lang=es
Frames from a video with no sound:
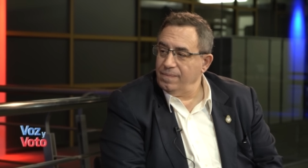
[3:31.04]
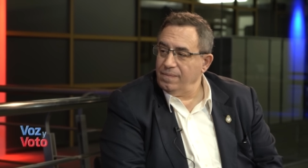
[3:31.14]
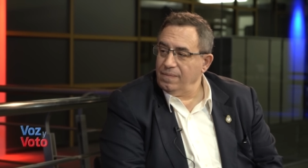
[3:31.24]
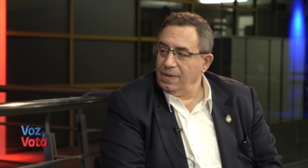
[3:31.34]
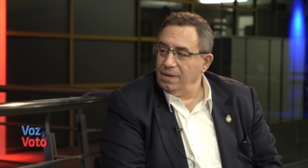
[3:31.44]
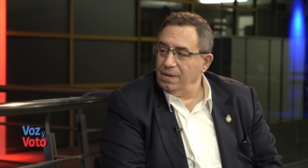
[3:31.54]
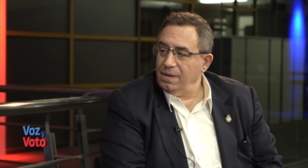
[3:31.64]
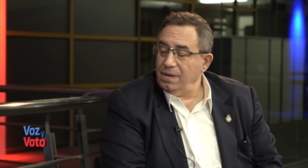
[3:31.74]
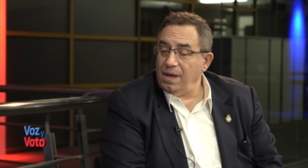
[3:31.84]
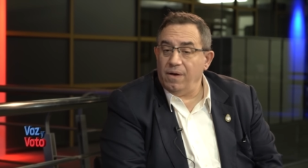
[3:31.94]
Bien.
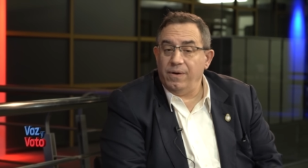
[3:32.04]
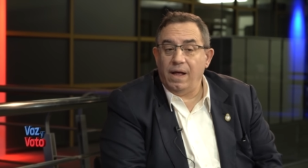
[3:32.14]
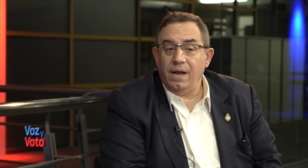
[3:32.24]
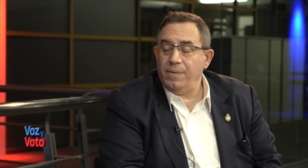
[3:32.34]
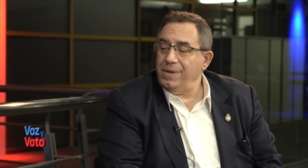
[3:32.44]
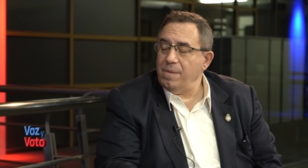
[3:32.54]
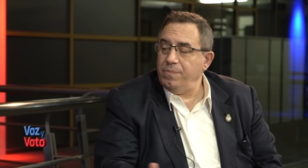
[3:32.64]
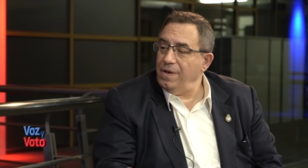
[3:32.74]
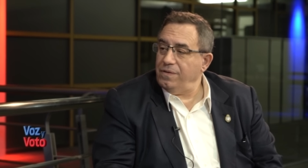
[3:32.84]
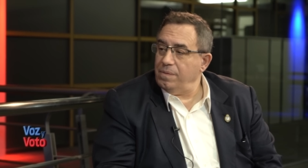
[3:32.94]
Ahora, la vida
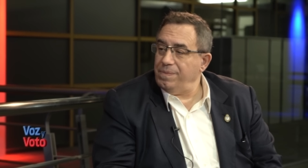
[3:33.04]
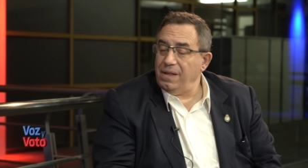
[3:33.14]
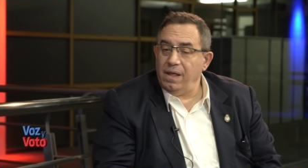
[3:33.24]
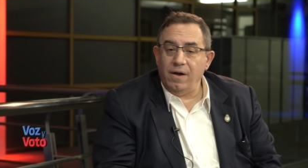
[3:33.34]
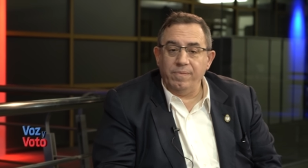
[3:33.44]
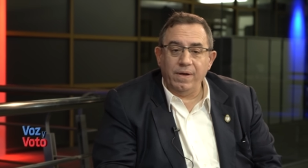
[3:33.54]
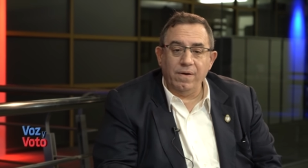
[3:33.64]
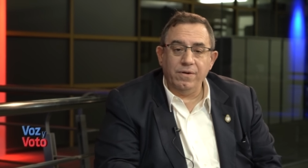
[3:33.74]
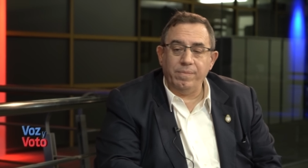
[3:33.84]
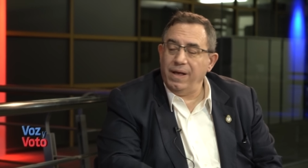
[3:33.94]
puede sorprender. A lo
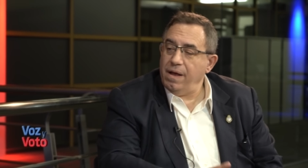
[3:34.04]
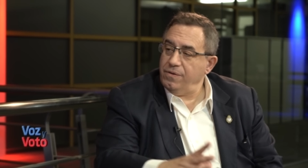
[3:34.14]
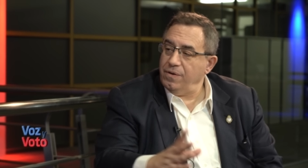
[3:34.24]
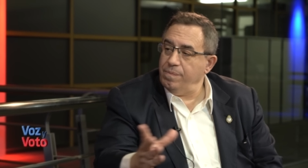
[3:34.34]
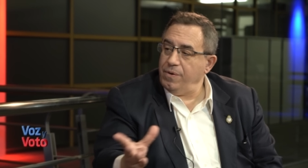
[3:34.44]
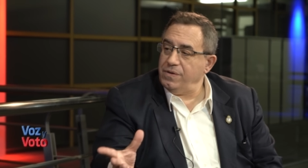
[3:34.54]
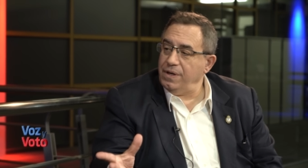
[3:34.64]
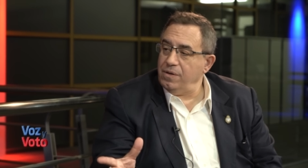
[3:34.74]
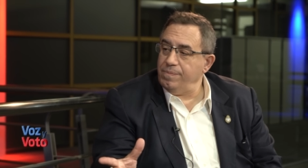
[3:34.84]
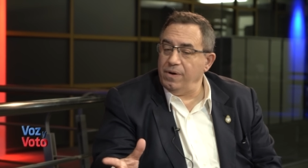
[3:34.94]
mejor yo me engancho en un proyecto